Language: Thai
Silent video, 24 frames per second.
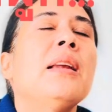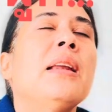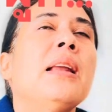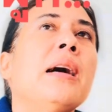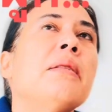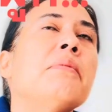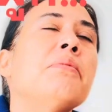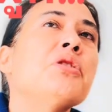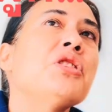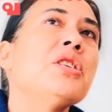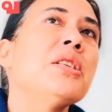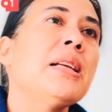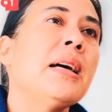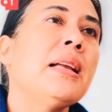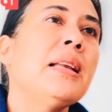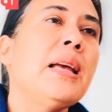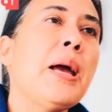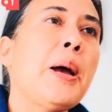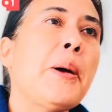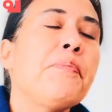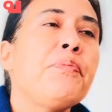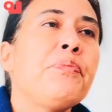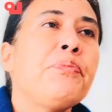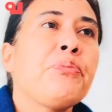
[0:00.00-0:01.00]
นะเพราะฉะนั้น
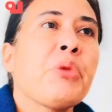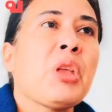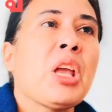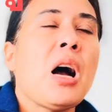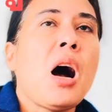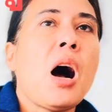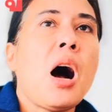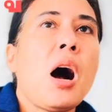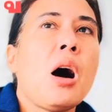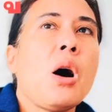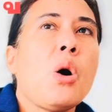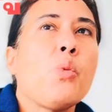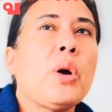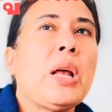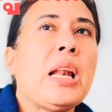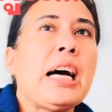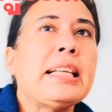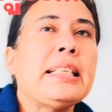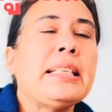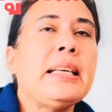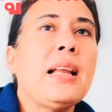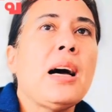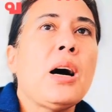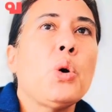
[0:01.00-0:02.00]
เนี่ยเวลา
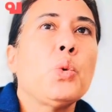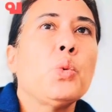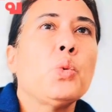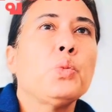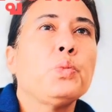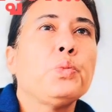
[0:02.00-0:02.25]
ที่เรา